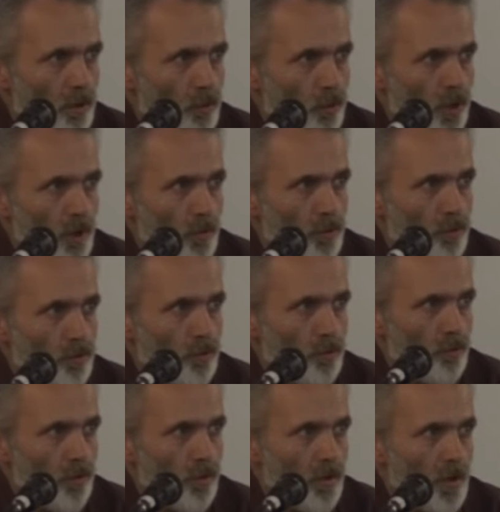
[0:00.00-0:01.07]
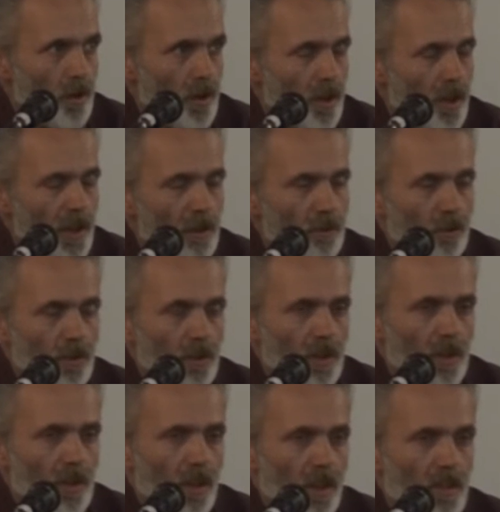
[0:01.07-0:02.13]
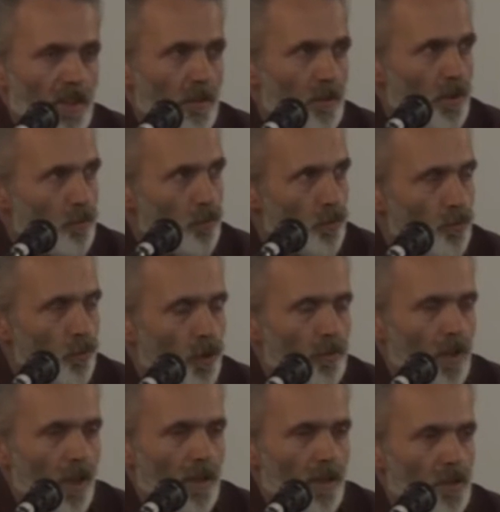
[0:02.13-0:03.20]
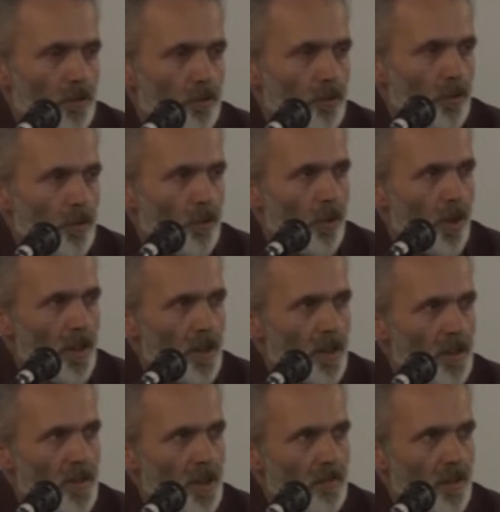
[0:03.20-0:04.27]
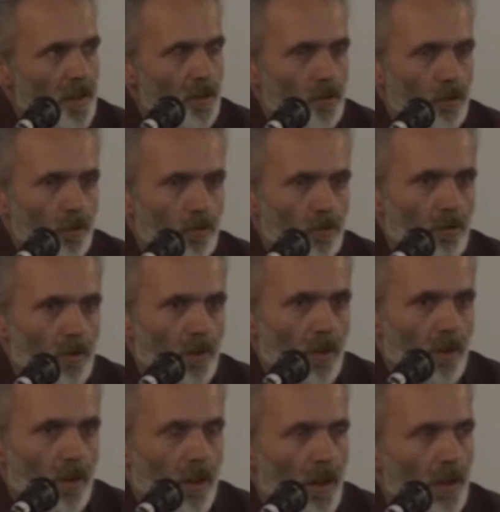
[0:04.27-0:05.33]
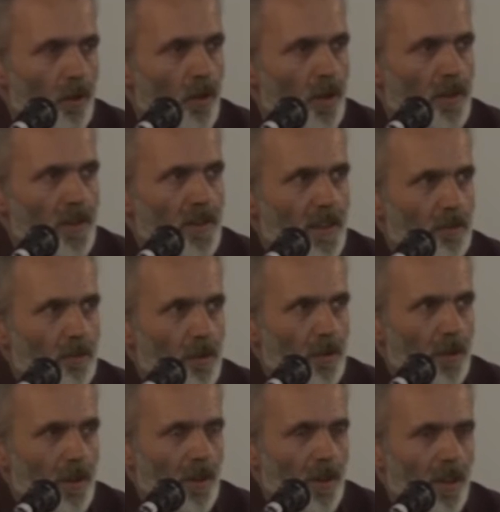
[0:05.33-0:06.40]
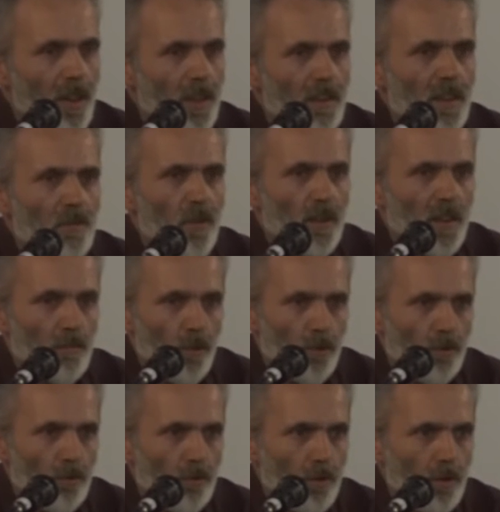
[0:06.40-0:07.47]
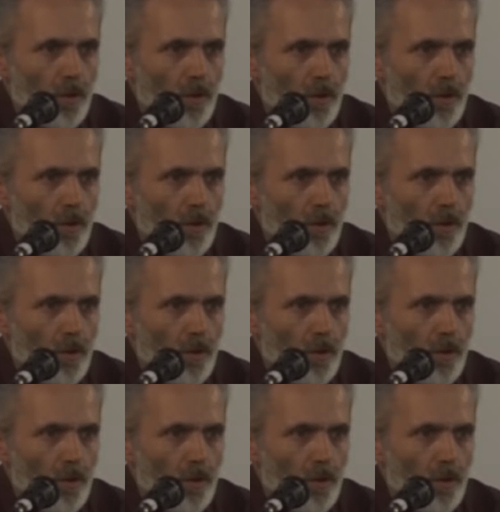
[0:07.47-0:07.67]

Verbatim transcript: Göremiyorsun yüzünü. En sonunda karşısına böyle büyük boy bir ayna çıkıyor. O aynada sevgiliyi görüyorsun. Yani o anda sen diyor aynayı fark etmiyorsun diyor.